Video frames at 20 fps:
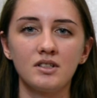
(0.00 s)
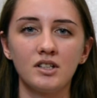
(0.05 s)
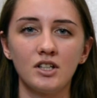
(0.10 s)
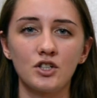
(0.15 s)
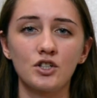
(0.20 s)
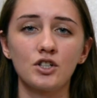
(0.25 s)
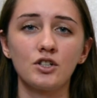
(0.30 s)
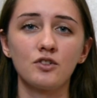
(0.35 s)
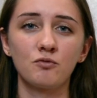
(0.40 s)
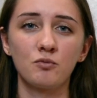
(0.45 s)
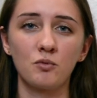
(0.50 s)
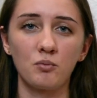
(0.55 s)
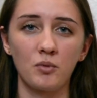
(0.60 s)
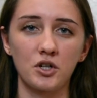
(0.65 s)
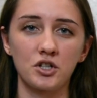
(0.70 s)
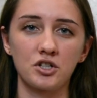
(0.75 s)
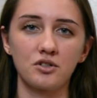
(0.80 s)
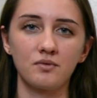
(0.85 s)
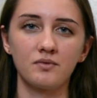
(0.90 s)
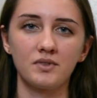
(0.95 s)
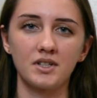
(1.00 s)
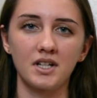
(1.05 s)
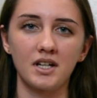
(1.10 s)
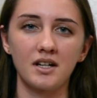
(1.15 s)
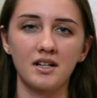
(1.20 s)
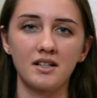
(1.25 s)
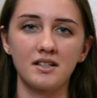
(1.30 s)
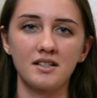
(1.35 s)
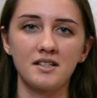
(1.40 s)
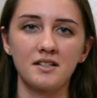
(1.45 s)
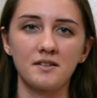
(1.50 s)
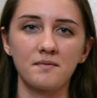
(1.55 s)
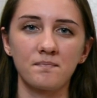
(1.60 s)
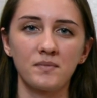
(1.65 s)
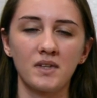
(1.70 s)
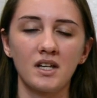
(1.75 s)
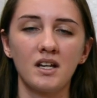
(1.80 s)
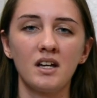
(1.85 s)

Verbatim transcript: нежели в бумажном варианте.